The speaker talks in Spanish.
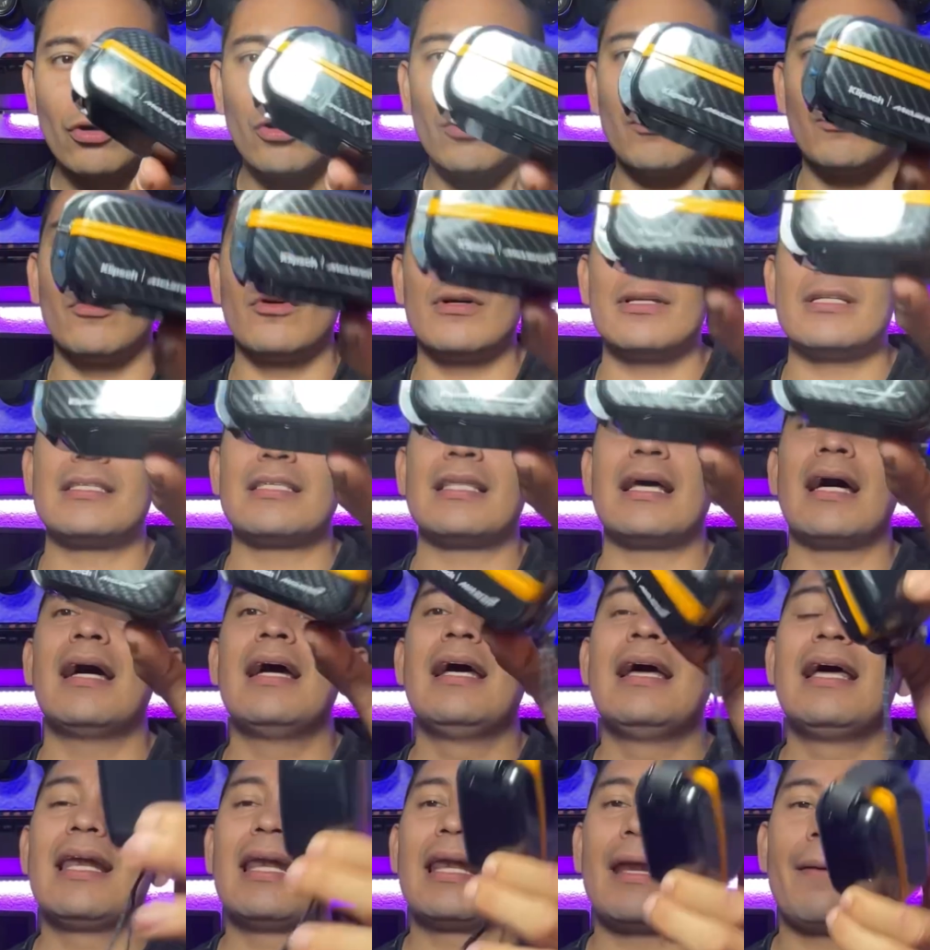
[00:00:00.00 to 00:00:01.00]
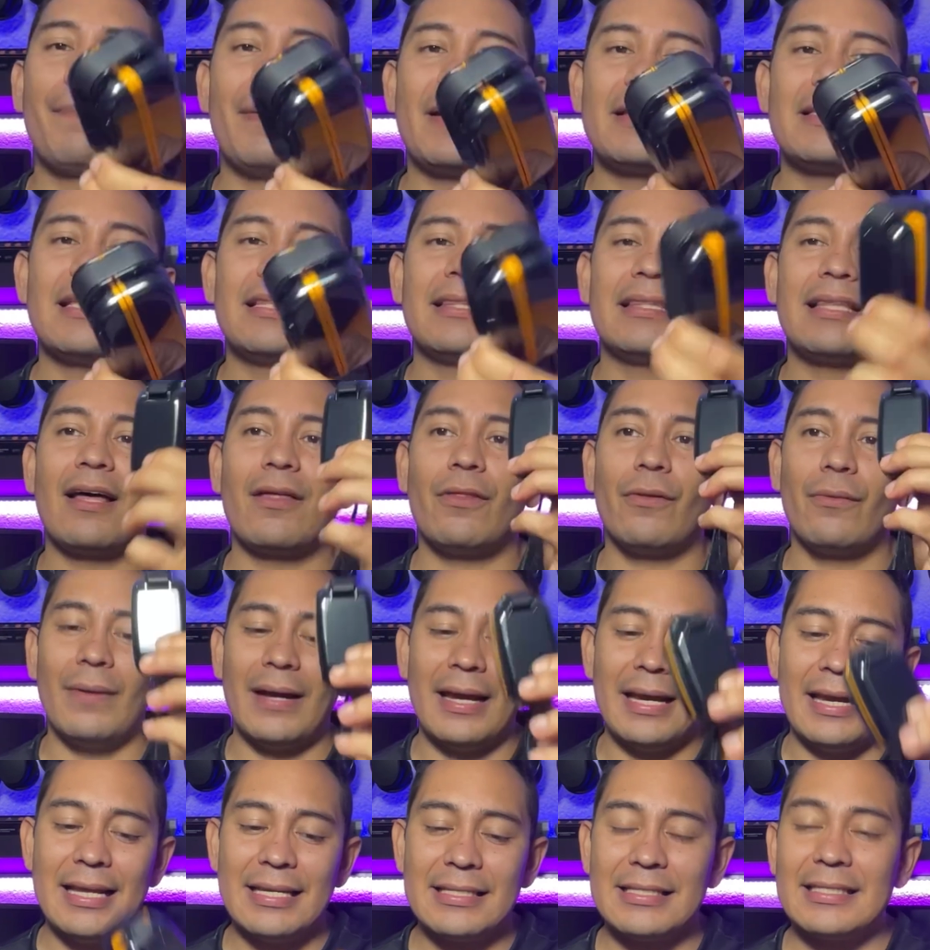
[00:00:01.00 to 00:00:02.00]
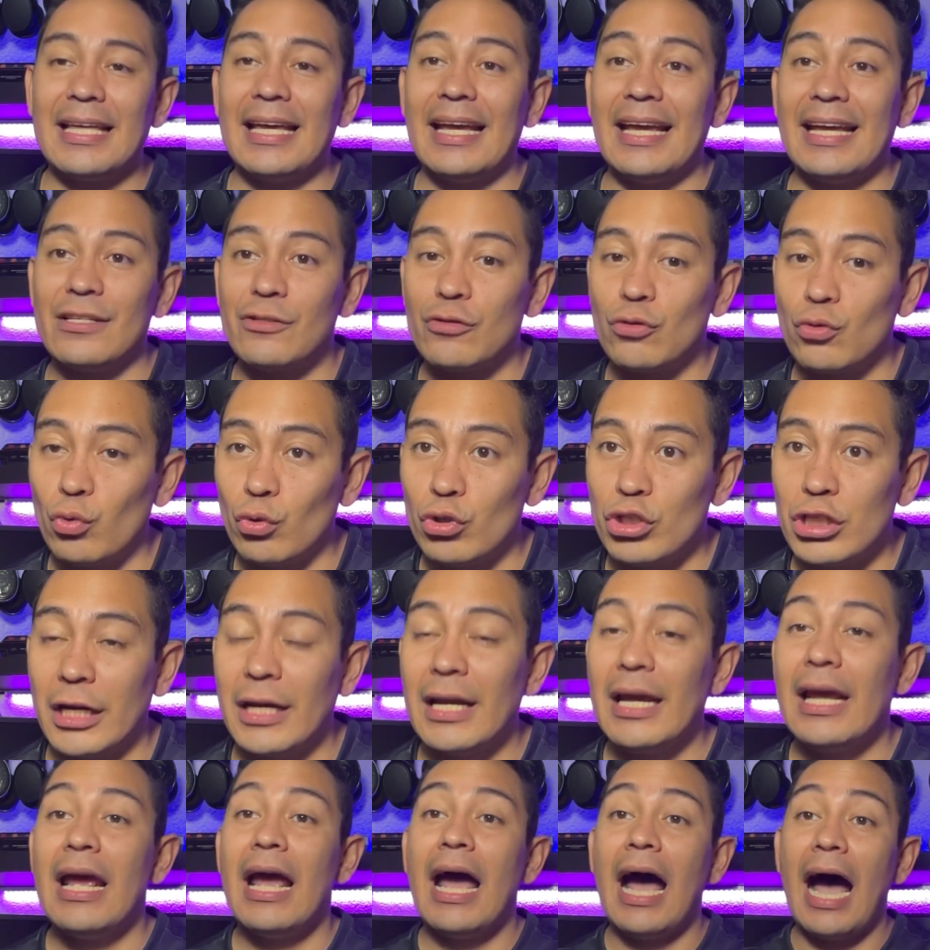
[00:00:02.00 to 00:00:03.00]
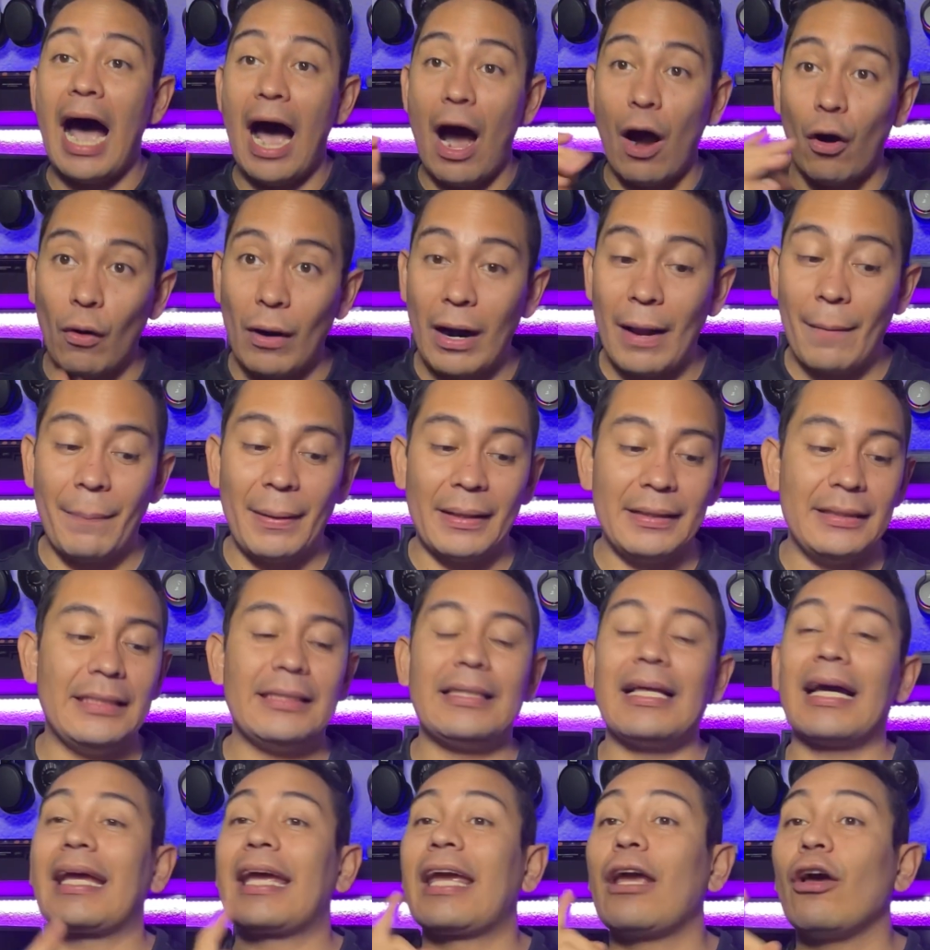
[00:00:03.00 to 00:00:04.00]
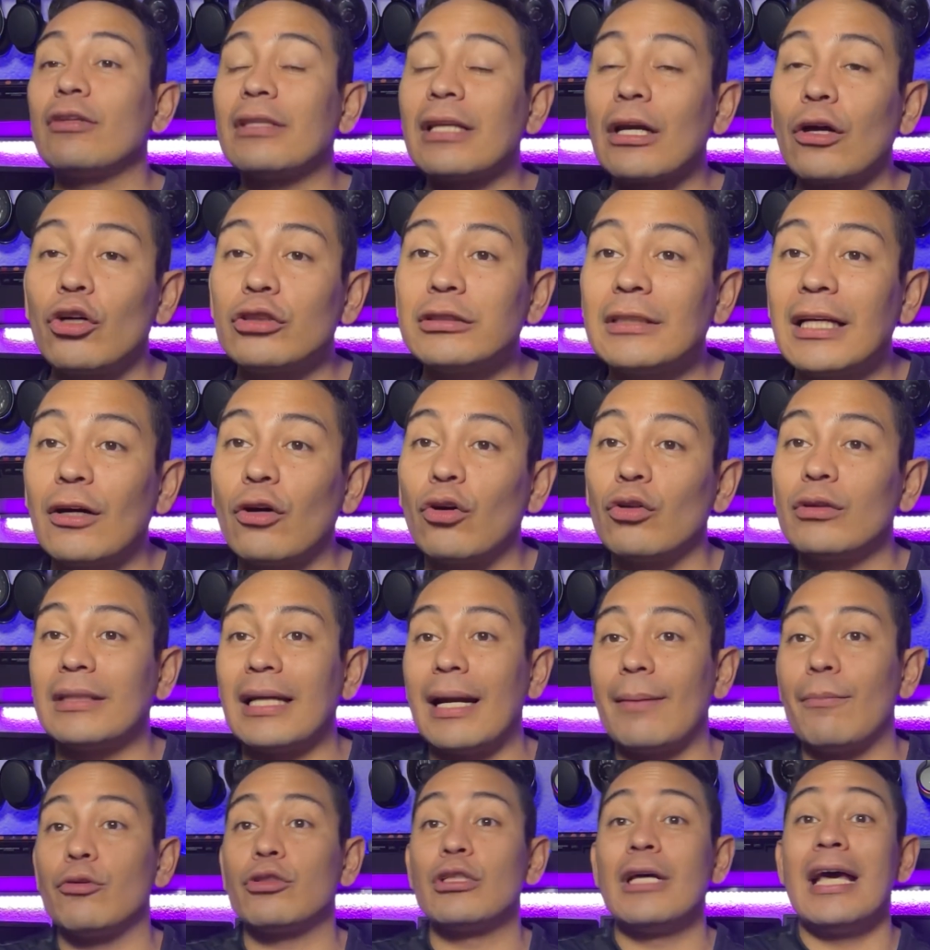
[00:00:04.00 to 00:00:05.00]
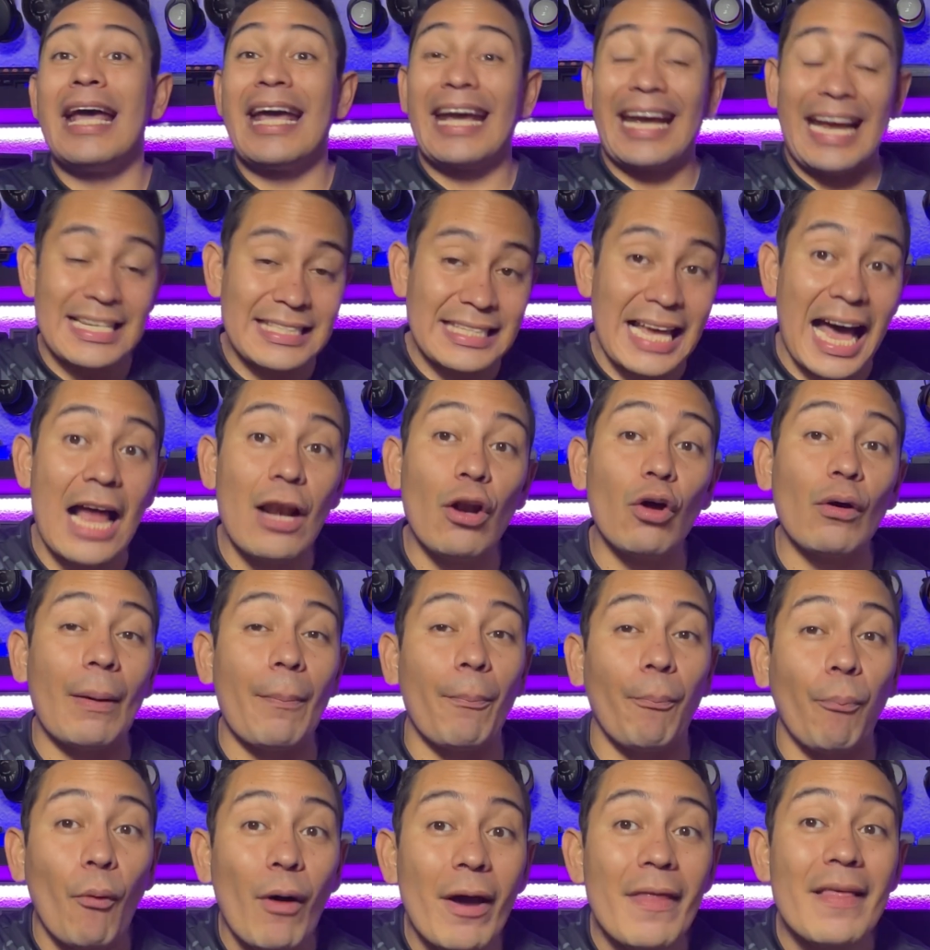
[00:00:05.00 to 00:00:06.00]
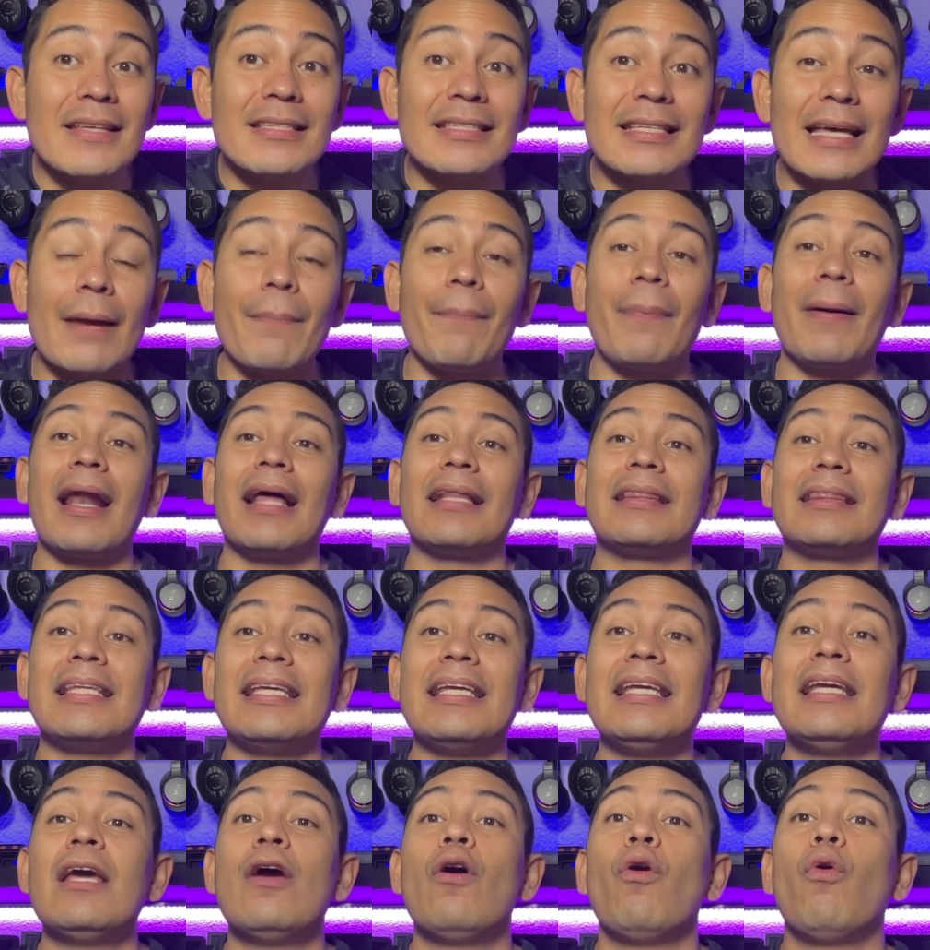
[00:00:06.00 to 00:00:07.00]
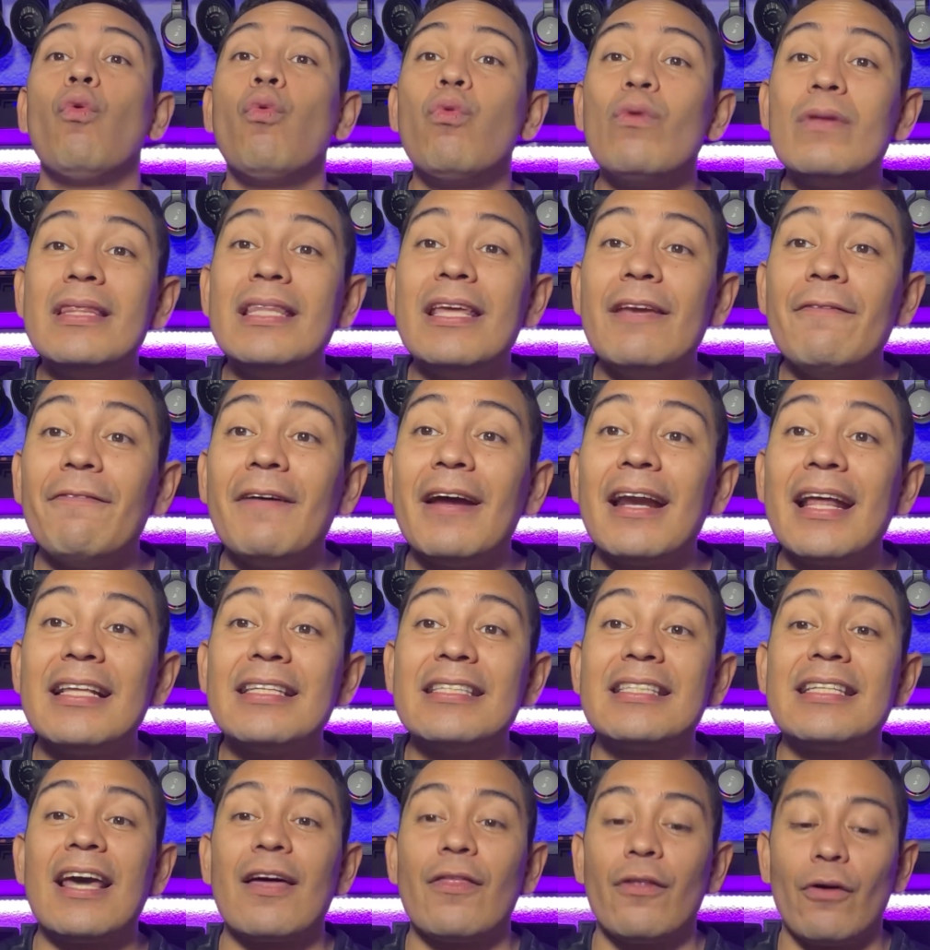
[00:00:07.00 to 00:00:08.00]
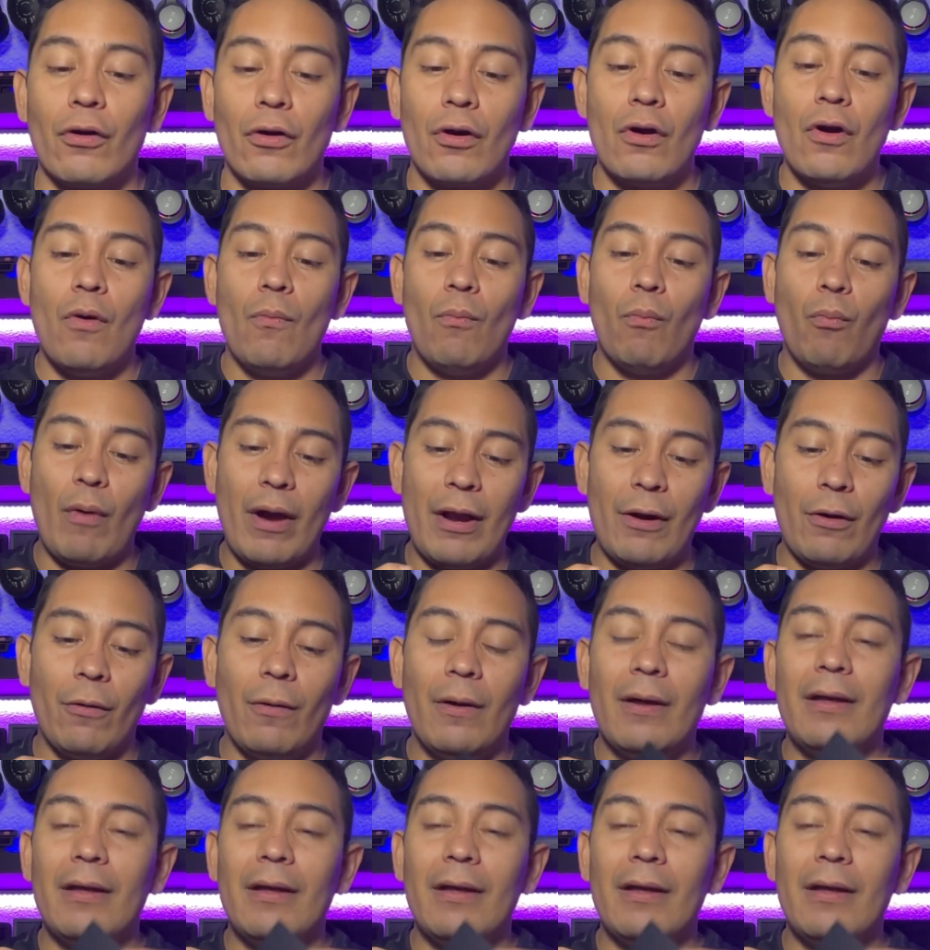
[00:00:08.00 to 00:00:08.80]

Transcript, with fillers: como está representado en este estuche. Ahora, pandita, ¿qué otra cosa encontramos que es algo que puede ser para ti un diferenciador? Bueno,